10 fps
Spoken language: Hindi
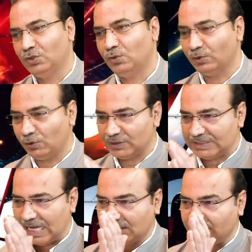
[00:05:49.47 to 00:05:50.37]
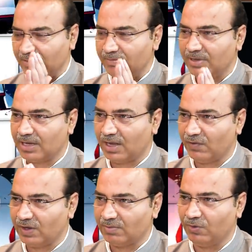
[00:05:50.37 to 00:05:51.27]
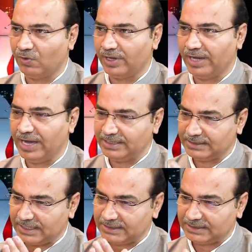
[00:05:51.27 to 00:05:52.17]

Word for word: तो वो जो सात मेंबर का वक्फ बोर्ड है जिसके